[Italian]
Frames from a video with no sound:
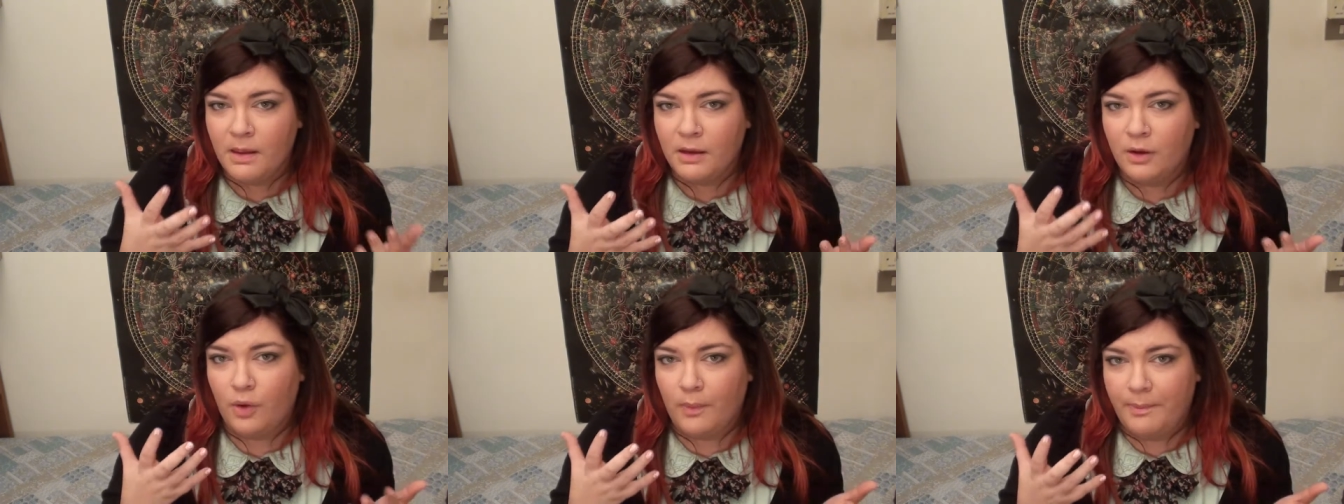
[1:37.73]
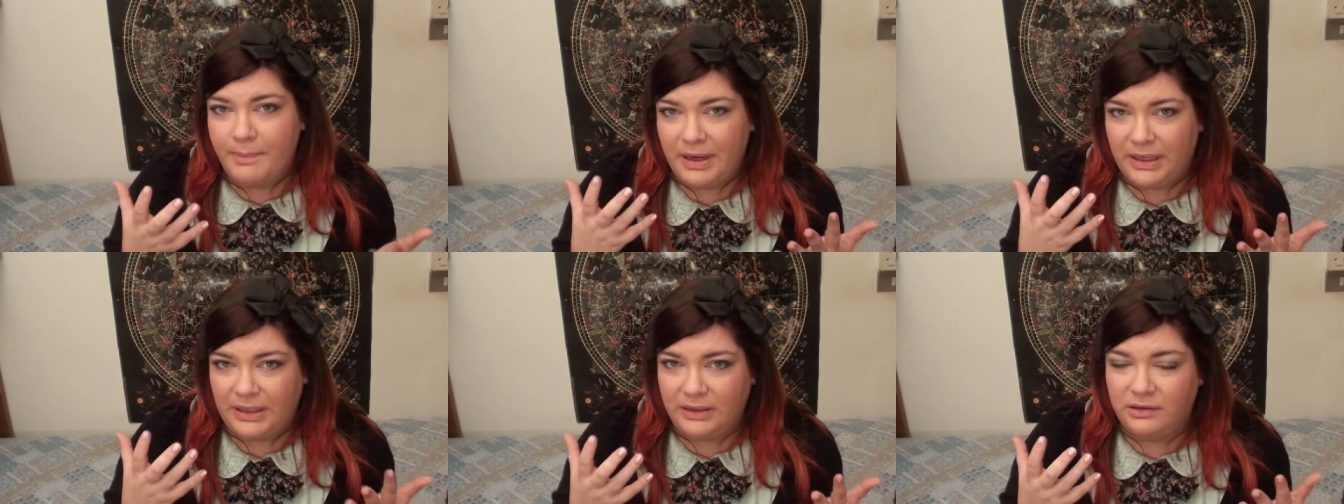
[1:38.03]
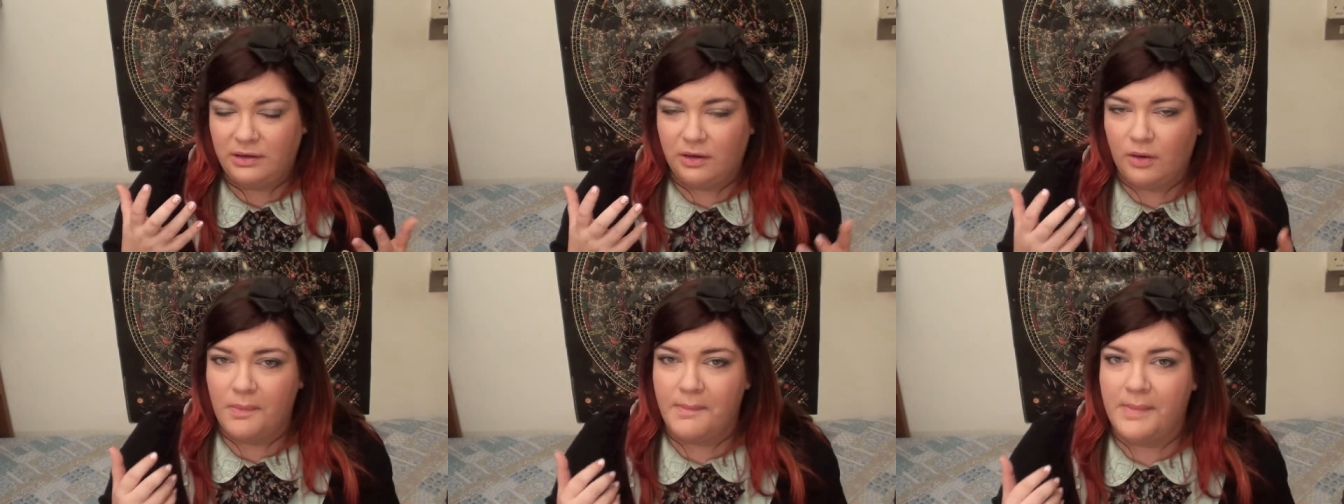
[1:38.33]

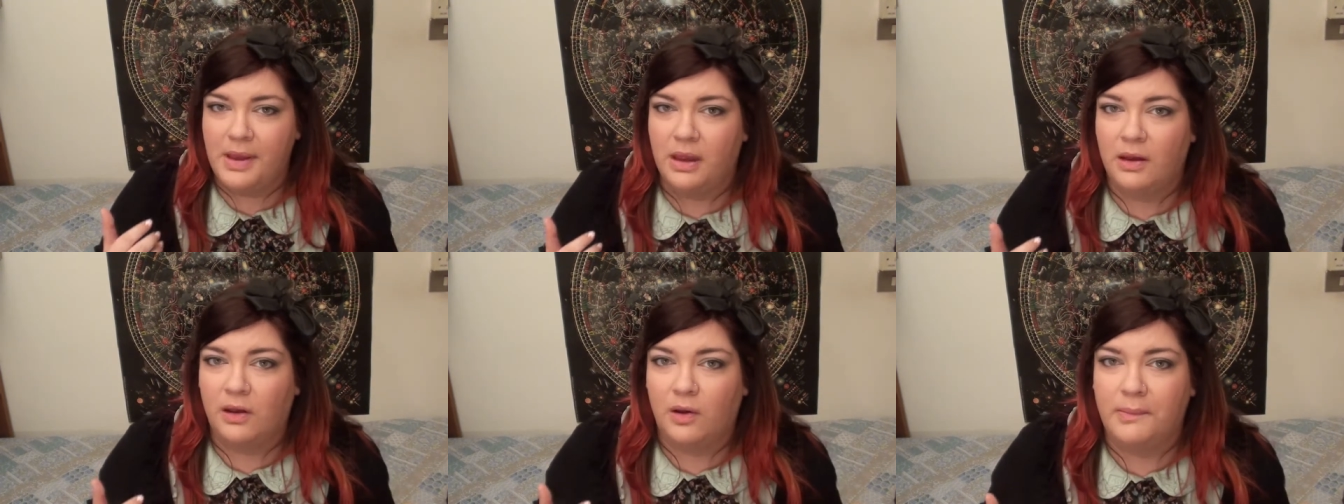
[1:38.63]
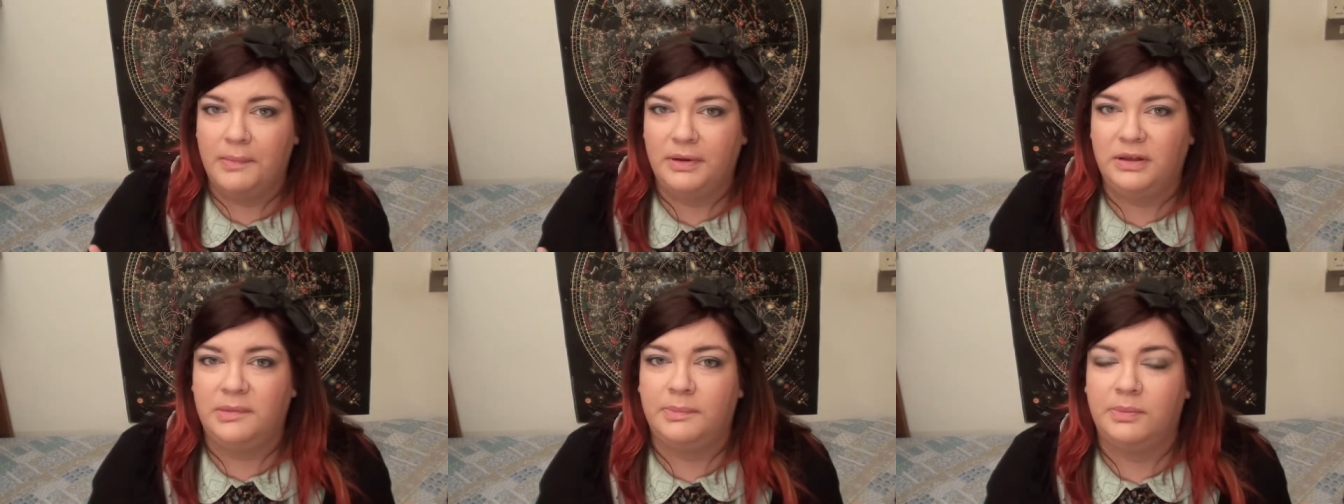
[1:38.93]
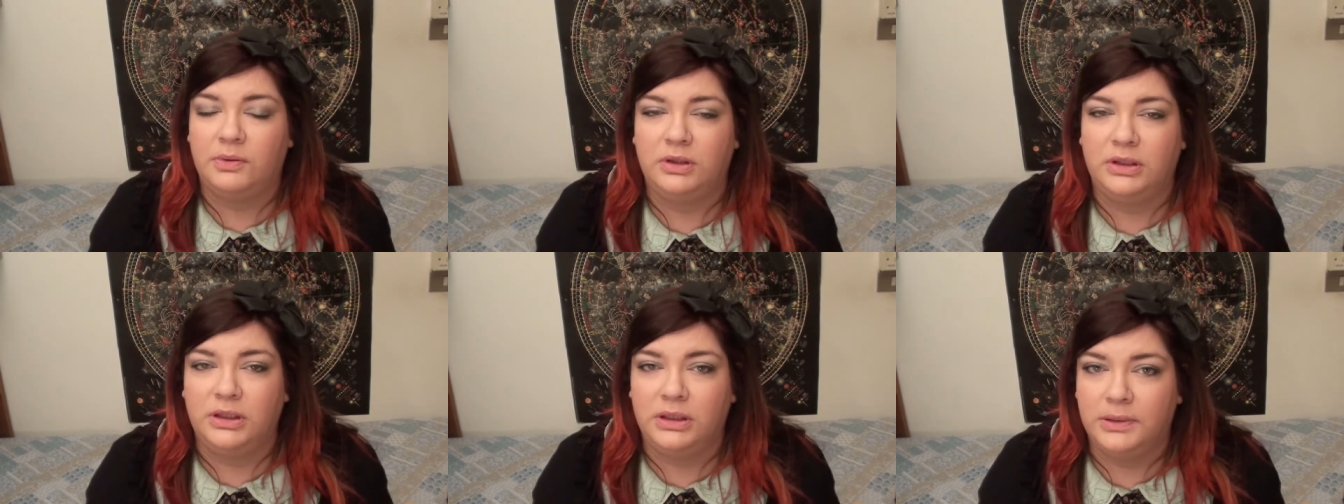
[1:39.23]
coprente come, come
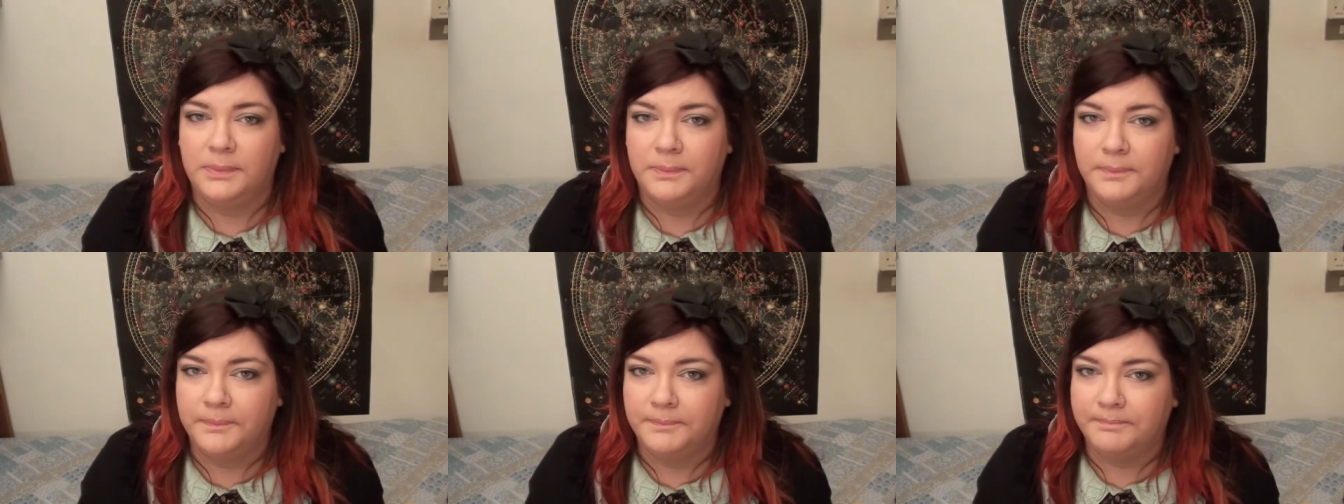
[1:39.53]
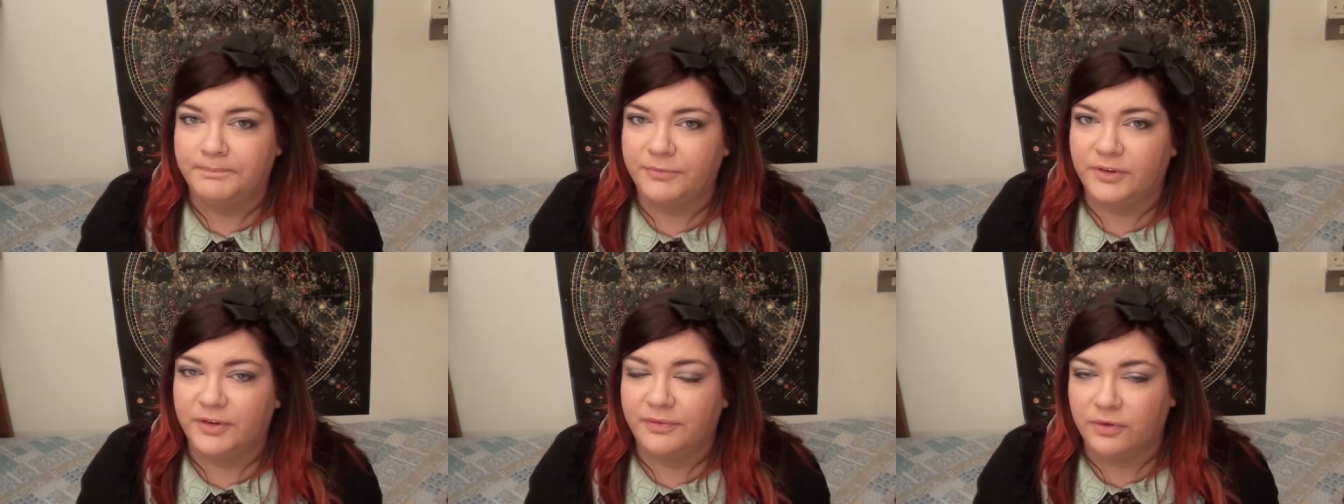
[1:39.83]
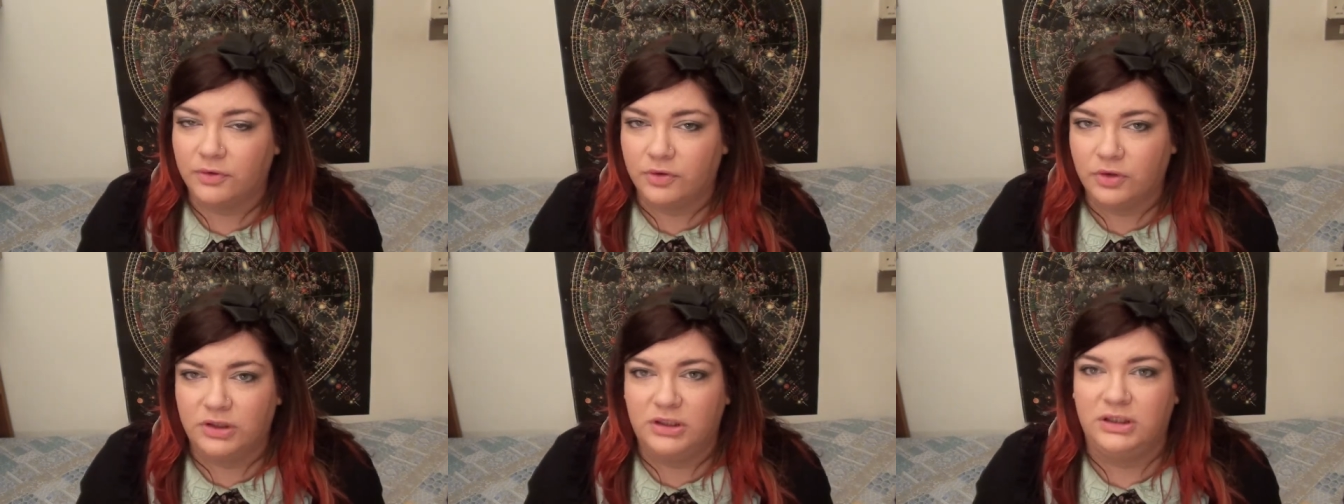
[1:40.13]
tipo di, mm, di,
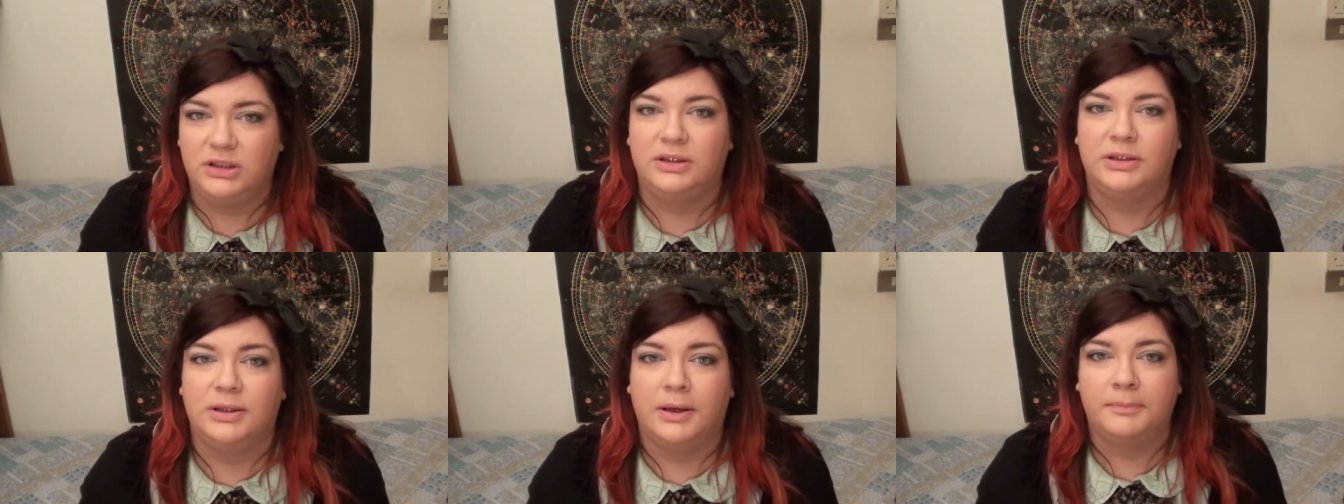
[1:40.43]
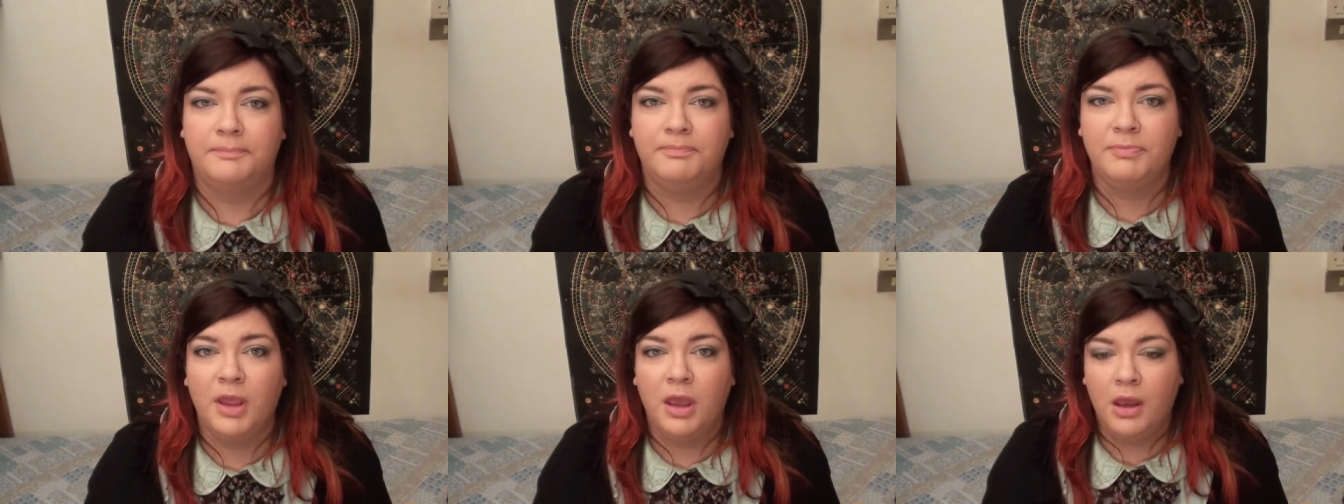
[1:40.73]
fondotinta.